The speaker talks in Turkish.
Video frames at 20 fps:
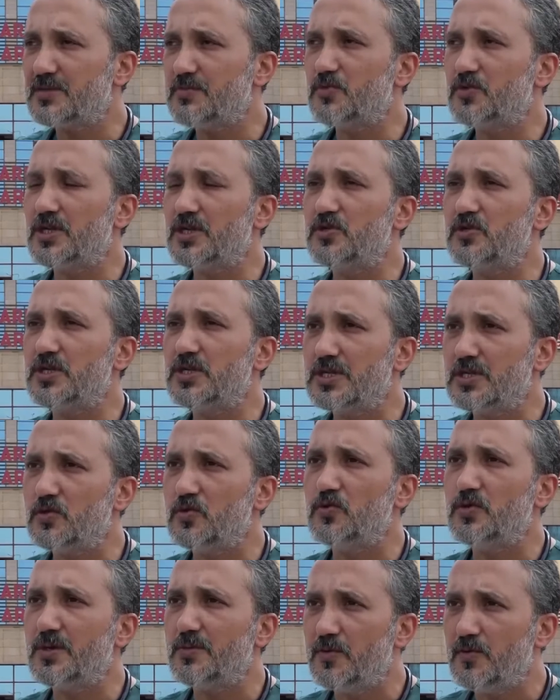Mutasyona sık
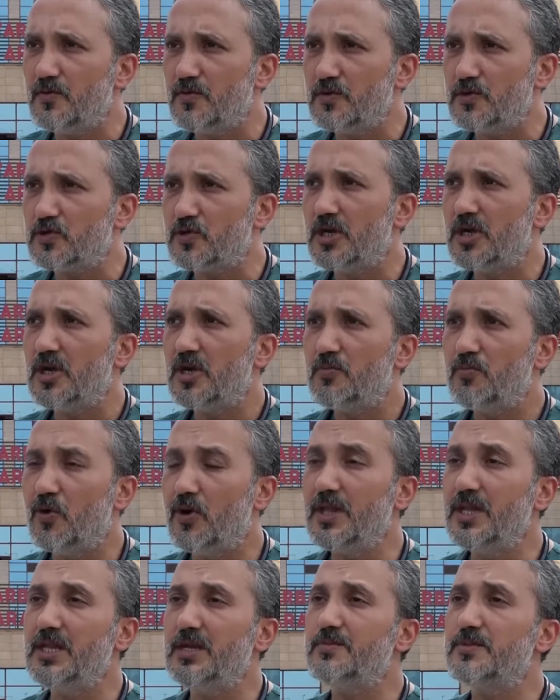uğrayan bir virüs bu
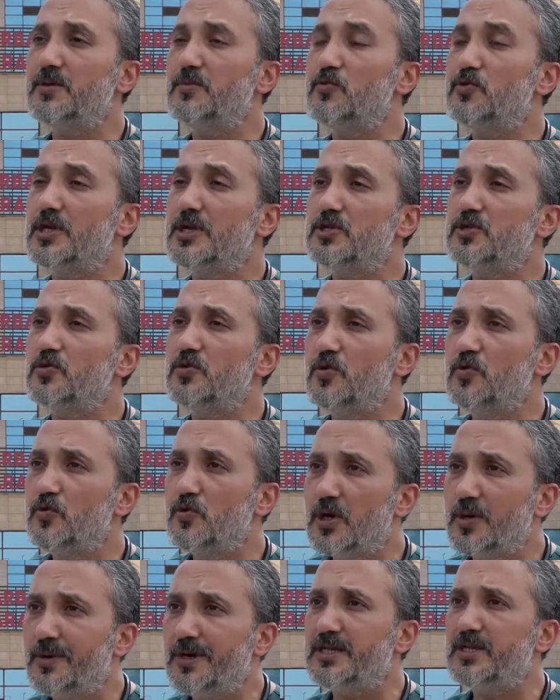anlamda mutasyona
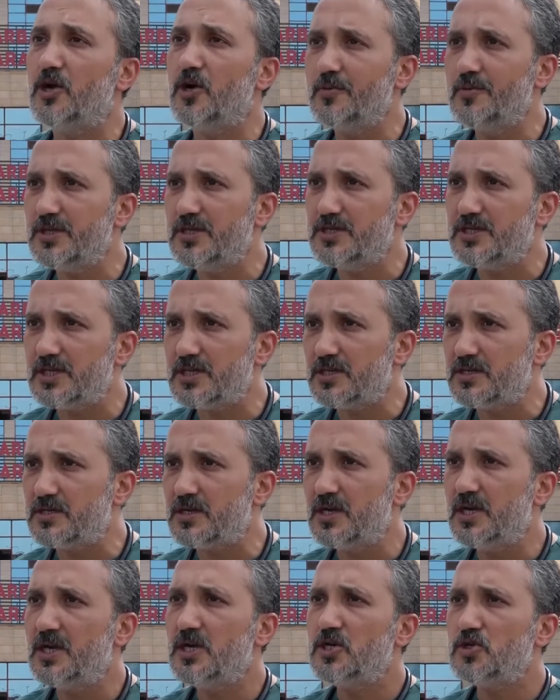uğramaya devam edecektir.
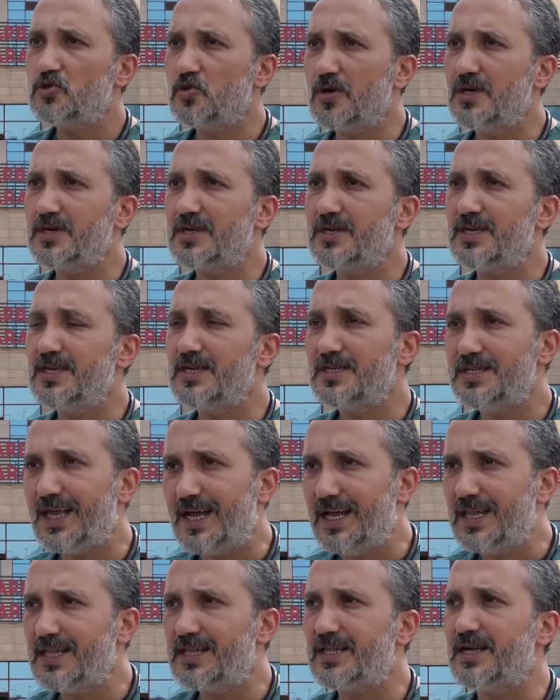Şu anki
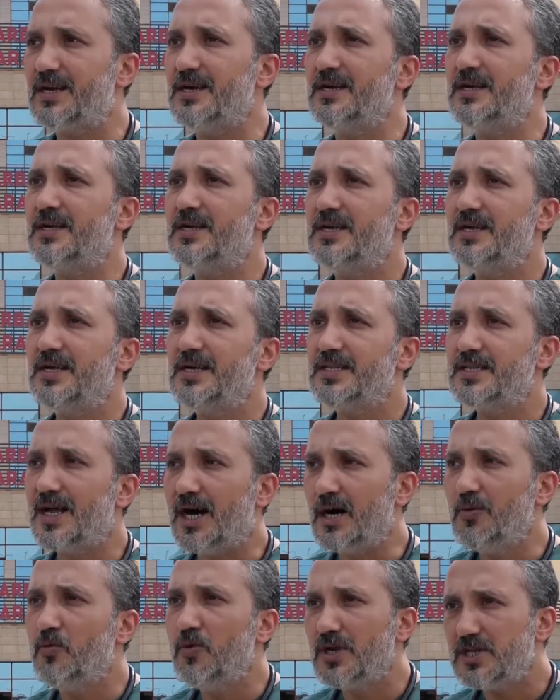delta
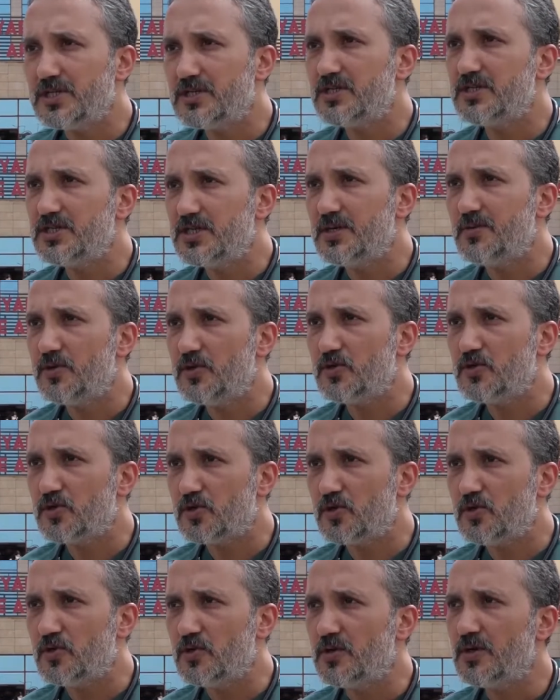daha bulaştırıcı gibi
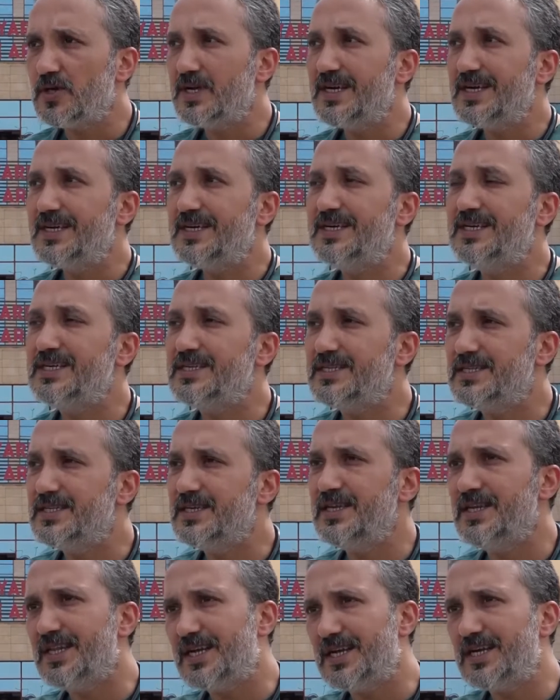gözüküyor, hızlı
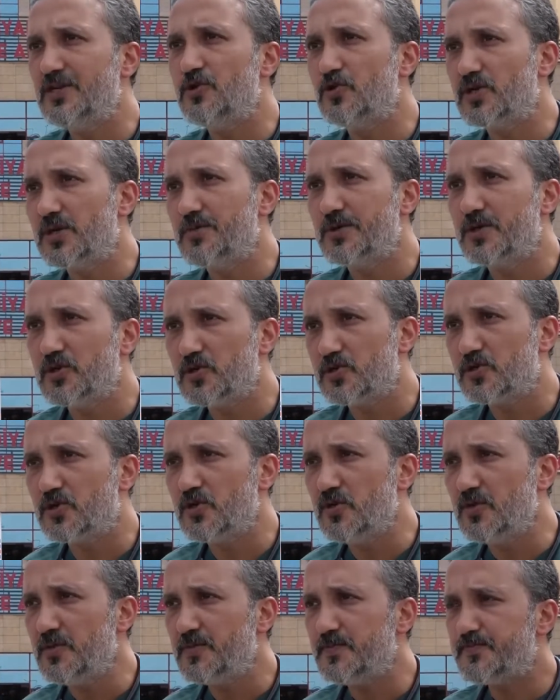ilerliyor gibi
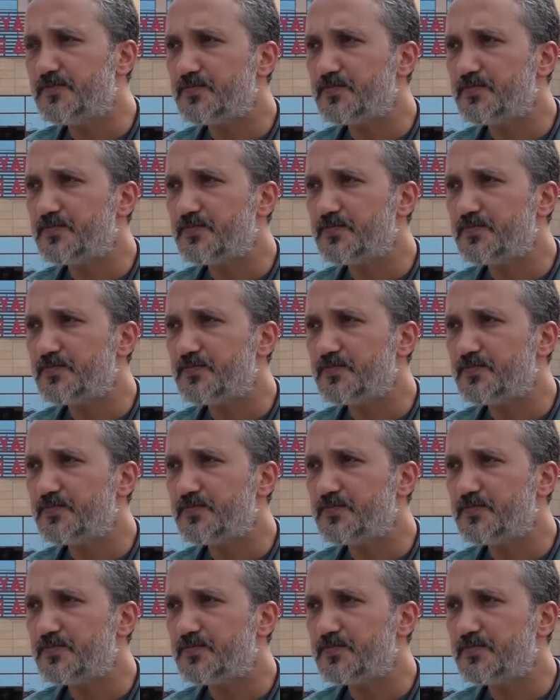gözüküyor.